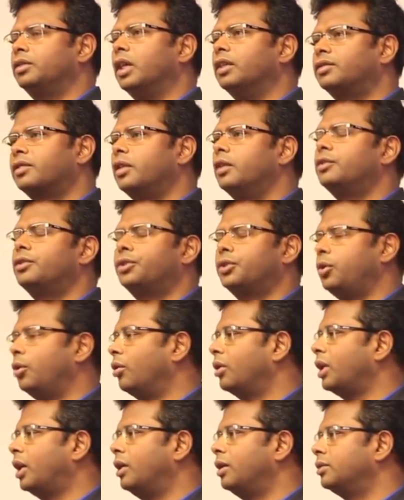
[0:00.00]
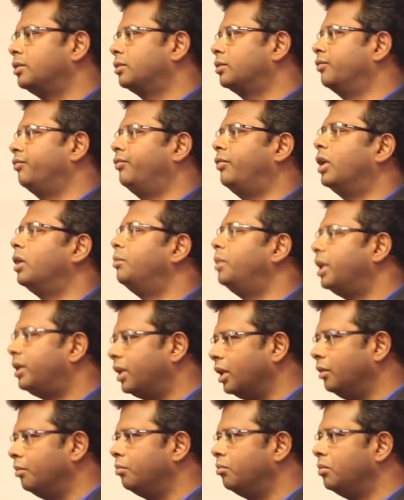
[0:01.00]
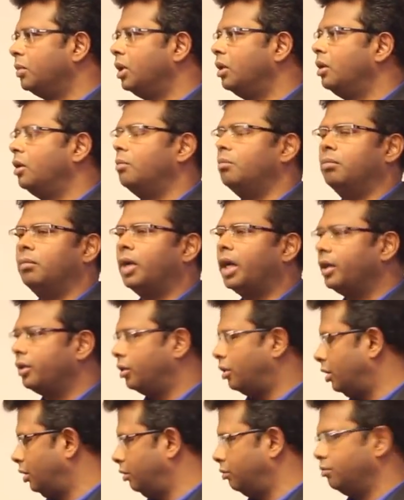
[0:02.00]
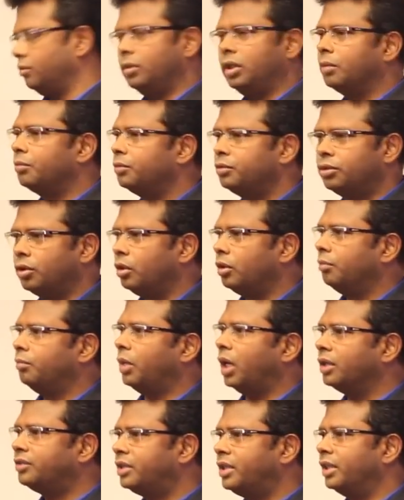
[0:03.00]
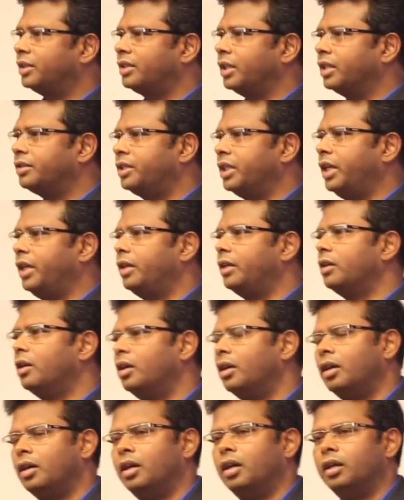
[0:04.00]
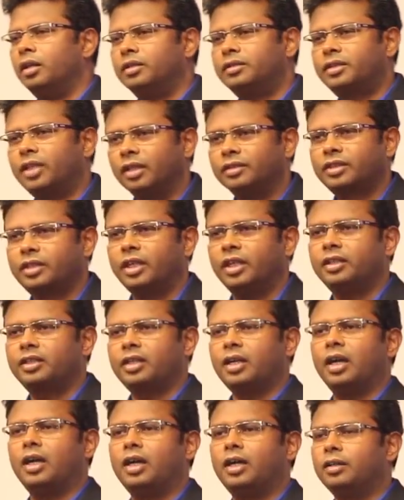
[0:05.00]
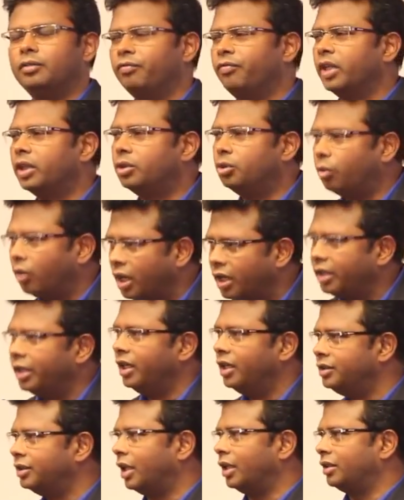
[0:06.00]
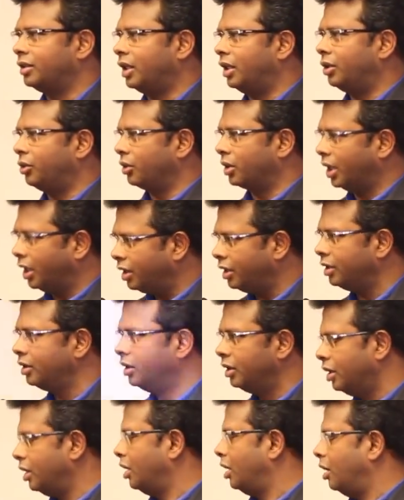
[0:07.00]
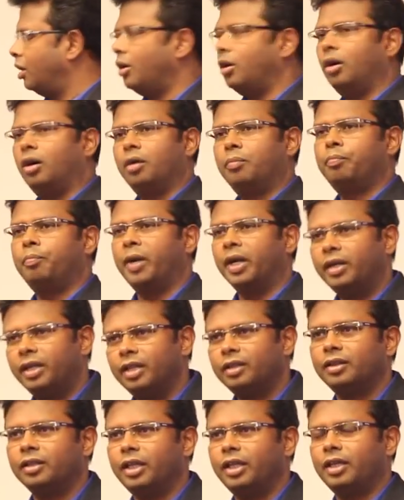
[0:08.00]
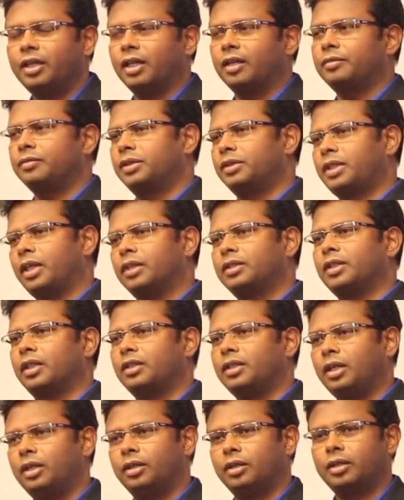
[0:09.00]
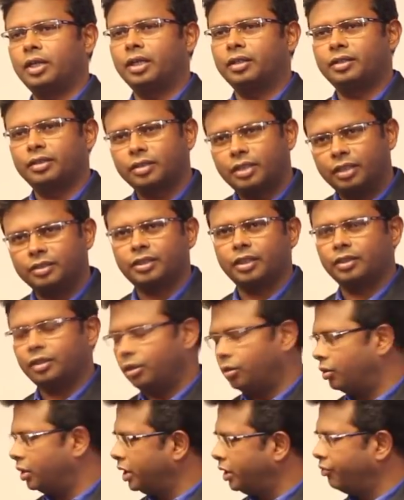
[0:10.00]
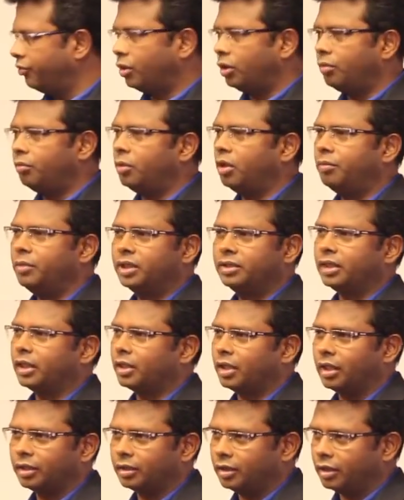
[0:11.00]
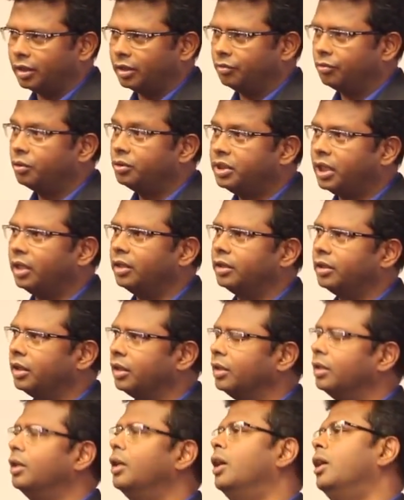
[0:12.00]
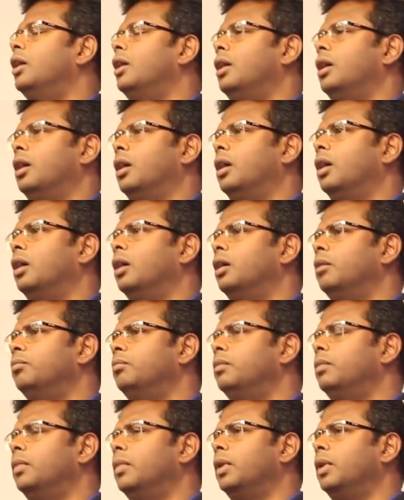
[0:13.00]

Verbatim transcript: संस्कृत श्लोकाज हिम माई गॉड मतलब जो अच्छे से अच्छे संस्कृत का विद्वान नहीं जानता होगा और पंडित नहीं कर कर सकता कर, कर सकते होंगे वो मोहम्मद सर करते हैं वो जानते हैं आ,